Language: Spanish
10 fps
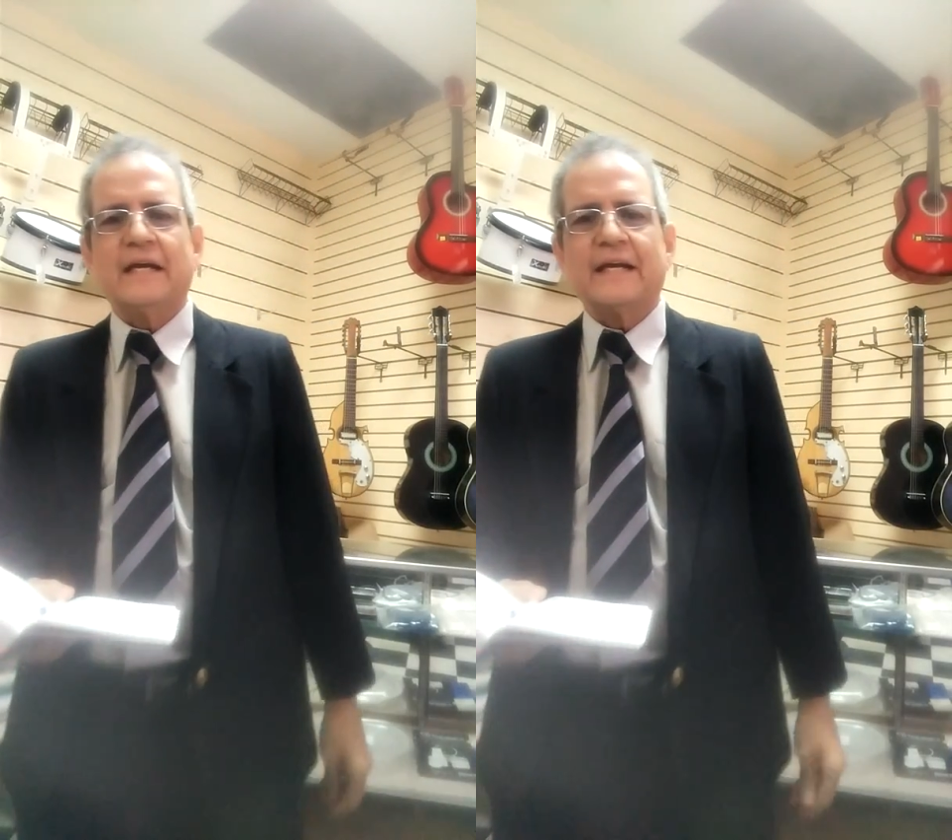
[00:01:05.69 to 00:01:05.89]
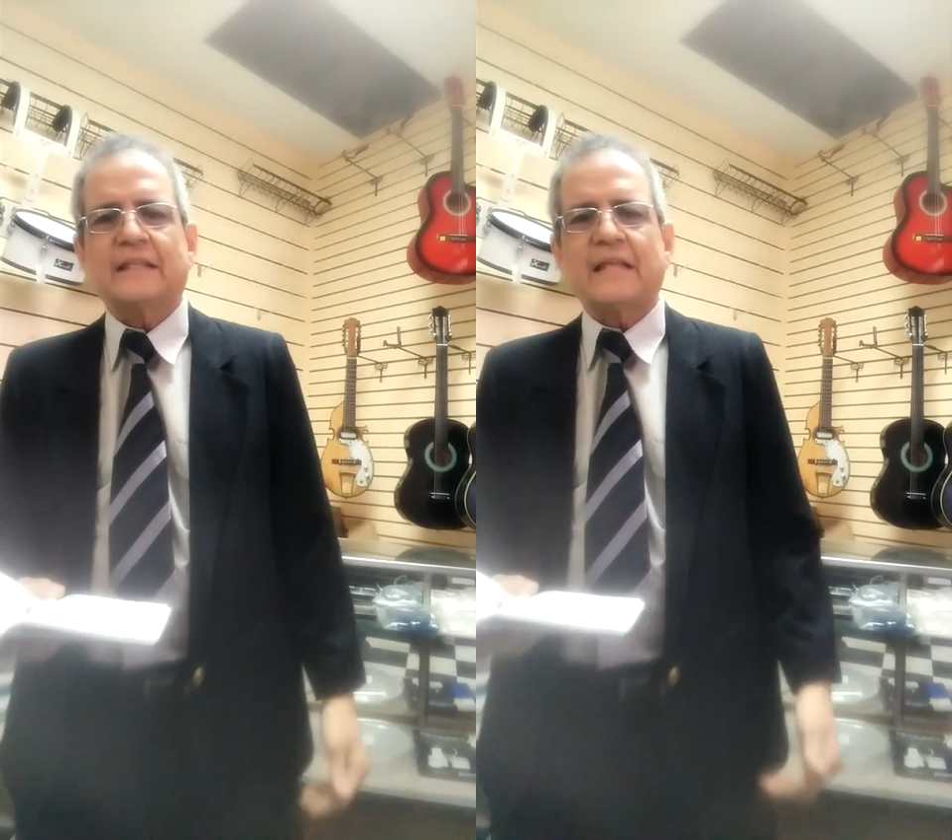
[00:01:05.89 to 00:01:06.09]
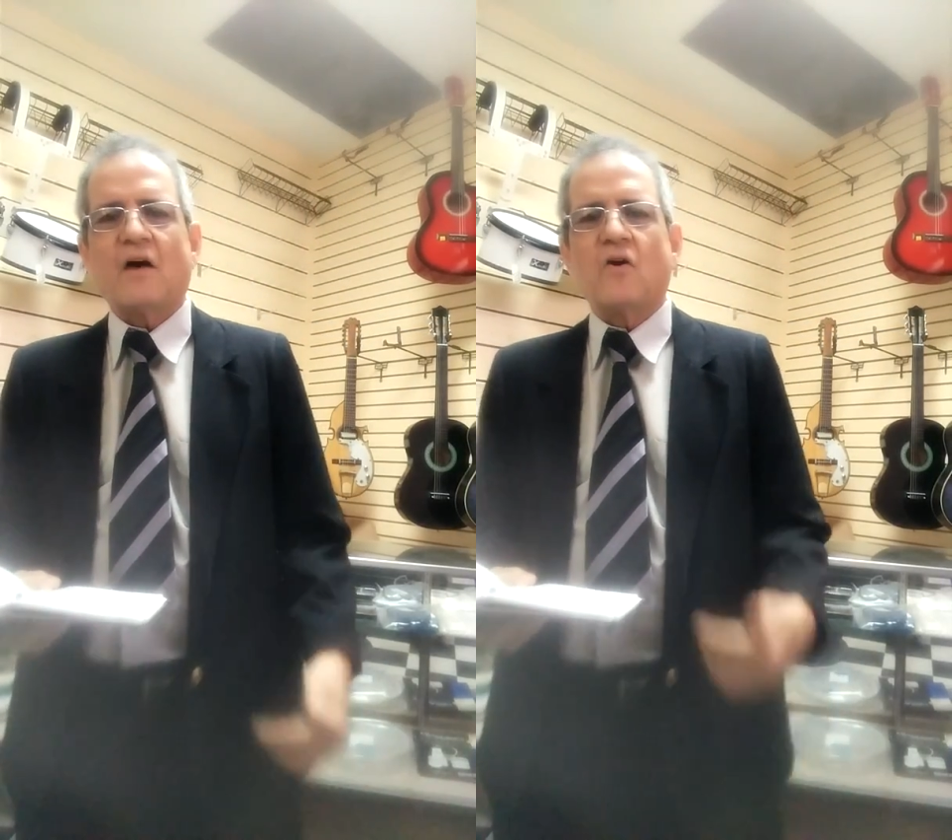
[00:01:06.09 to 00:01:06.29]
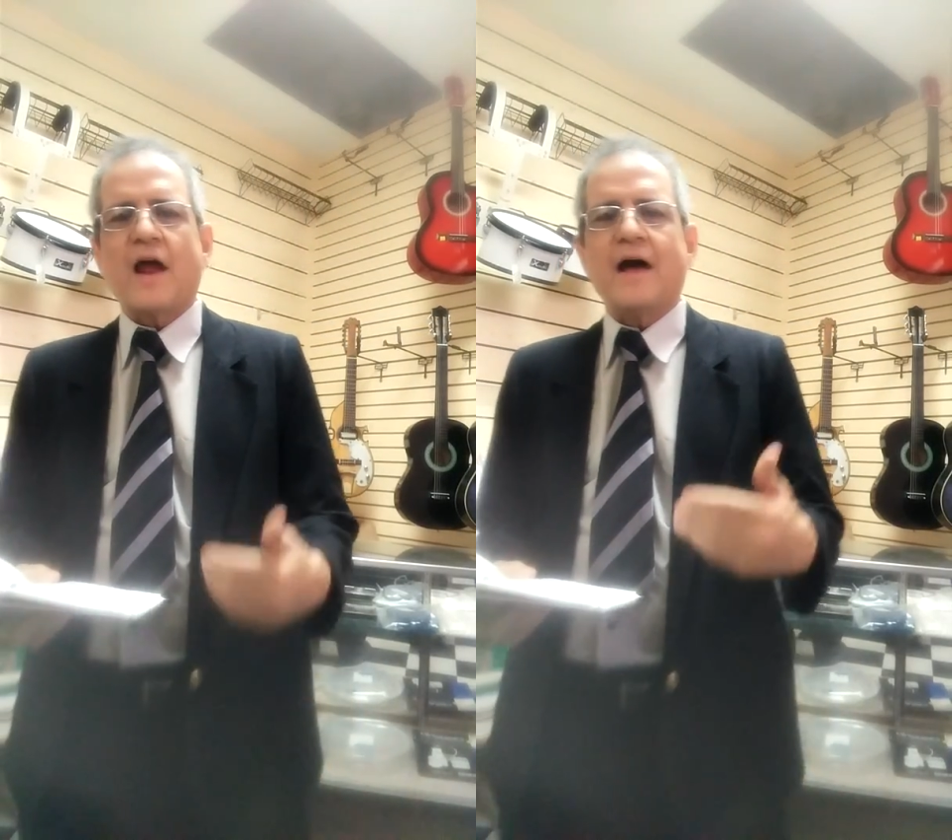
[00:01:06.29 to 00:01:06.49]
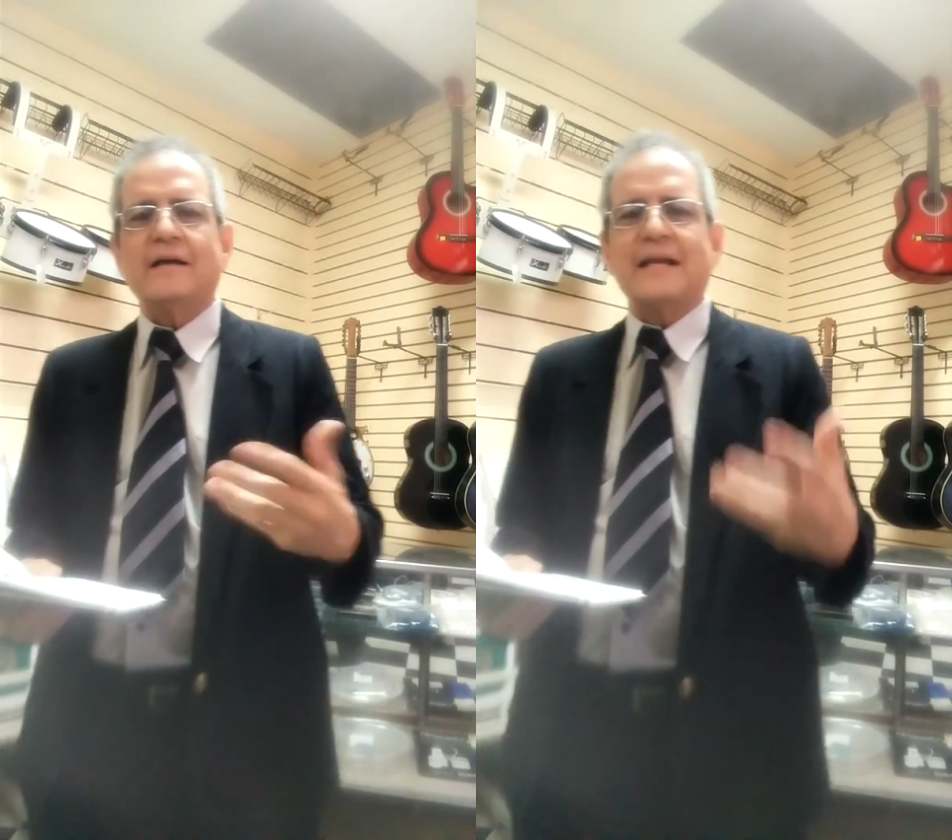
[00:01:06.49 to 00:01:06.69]
en esta
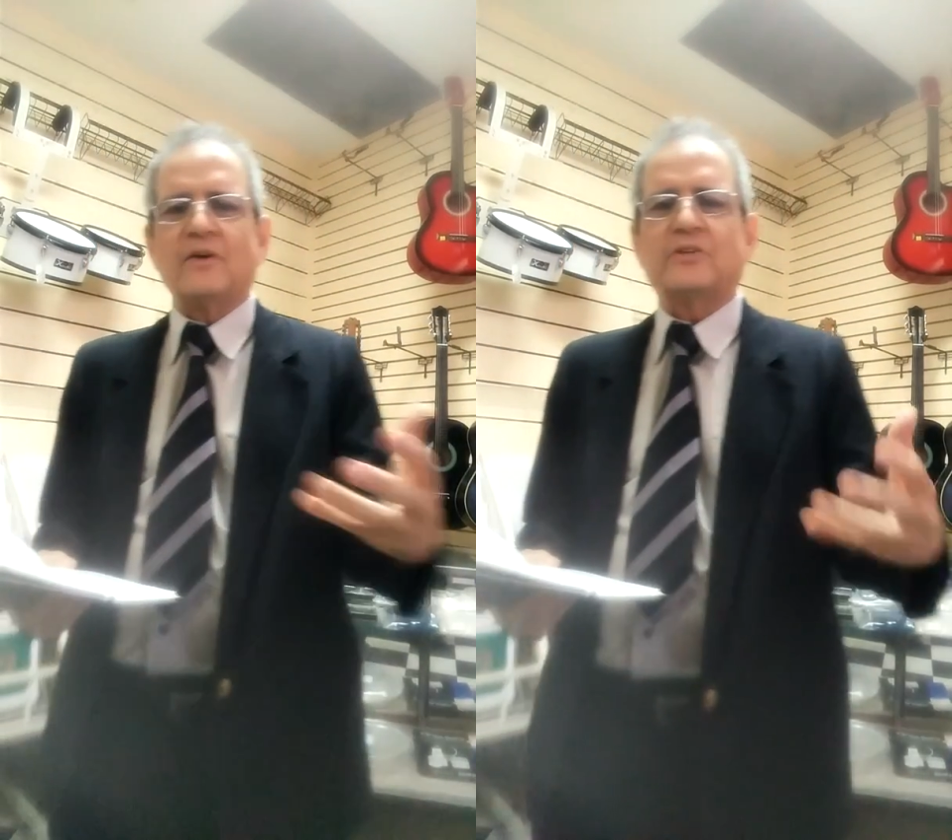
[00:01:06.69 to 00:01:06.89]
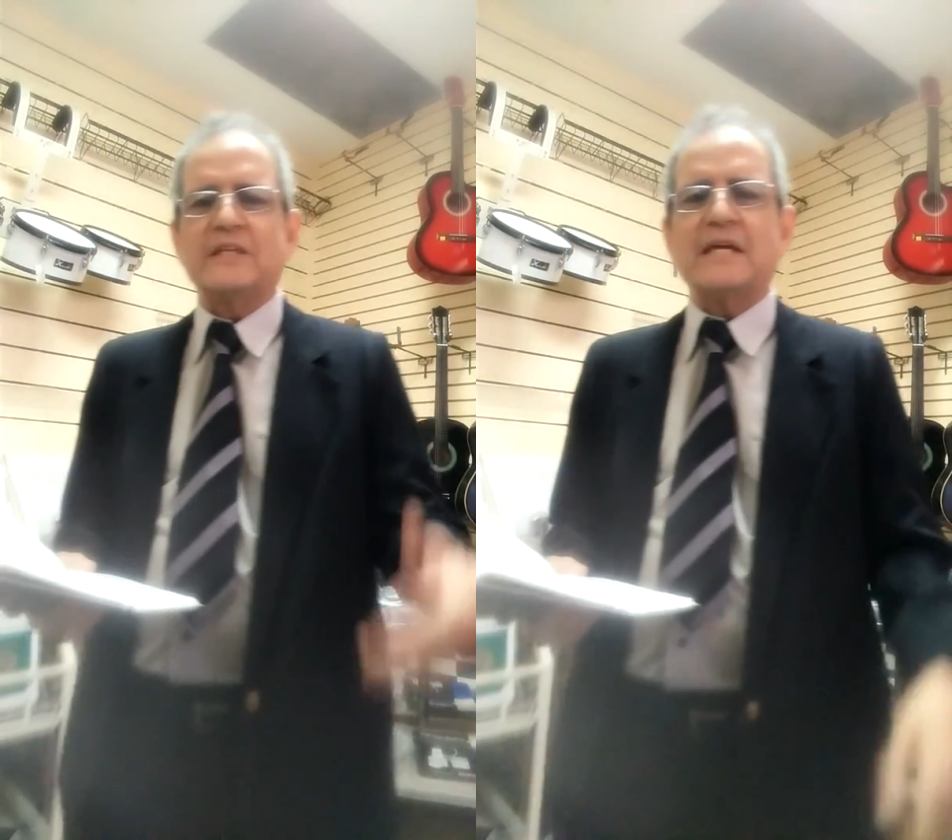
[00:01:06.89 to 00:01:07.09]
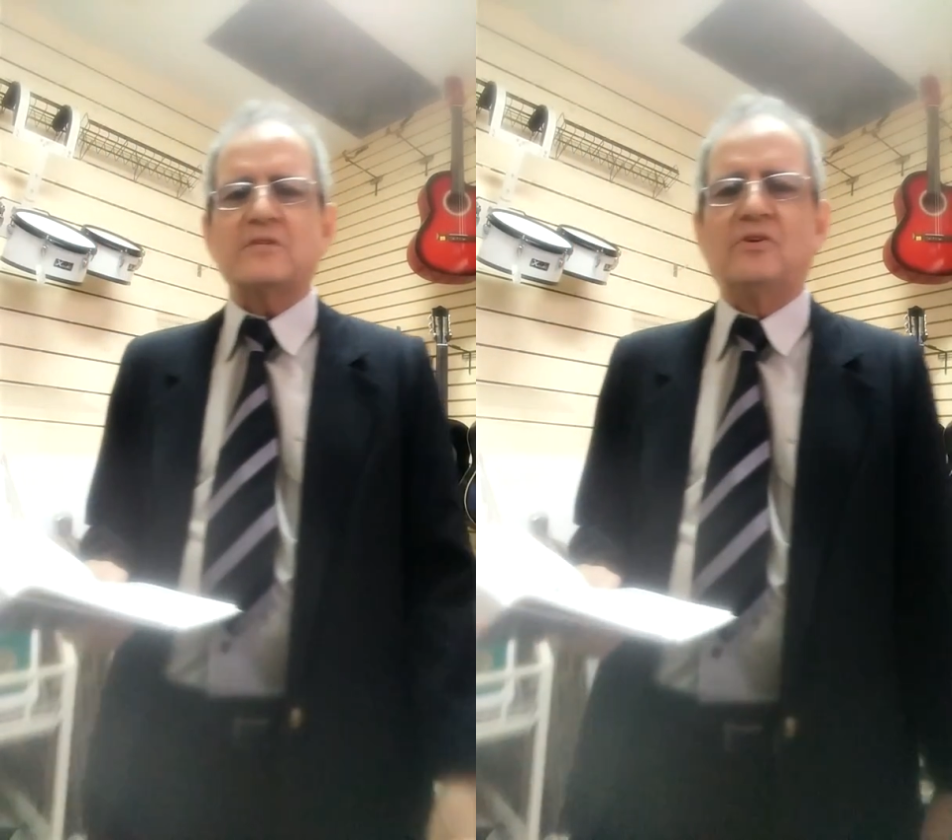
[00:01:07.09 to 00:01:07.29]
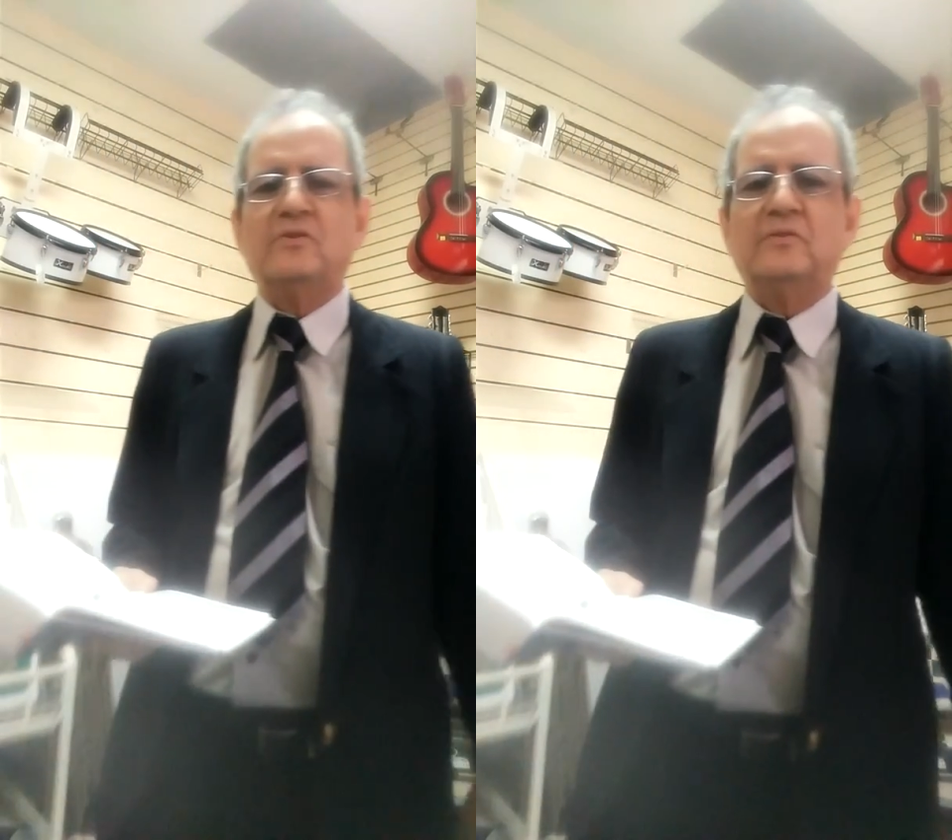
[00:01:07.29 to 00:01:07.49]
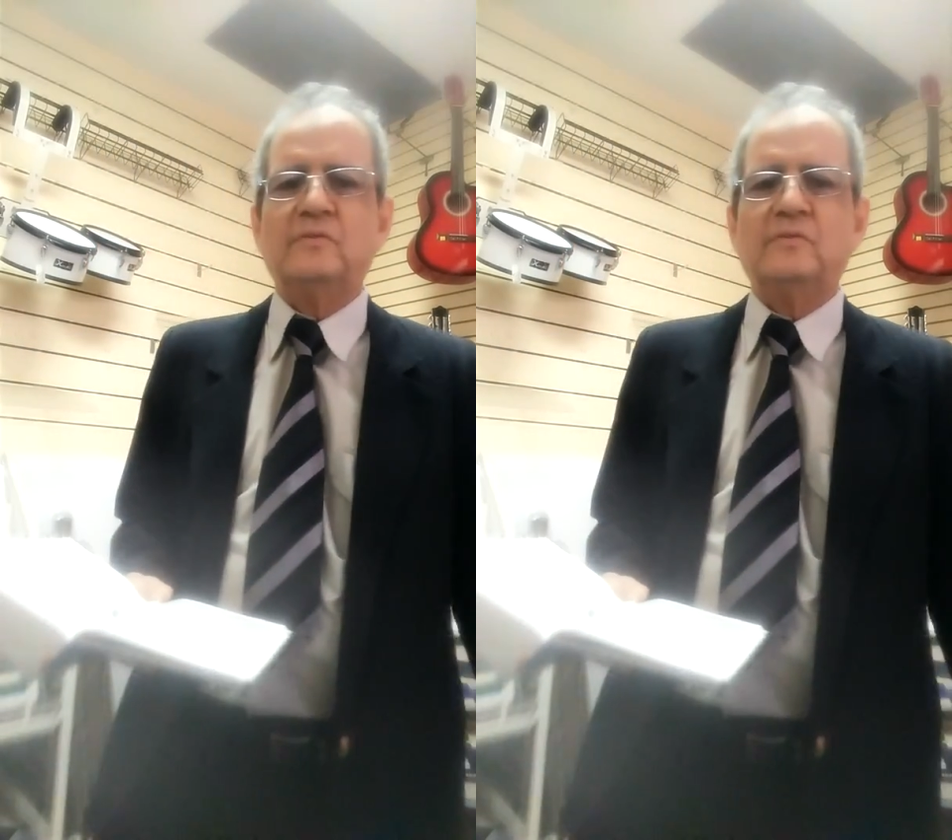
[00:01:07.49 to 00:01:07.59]
hora las noticias son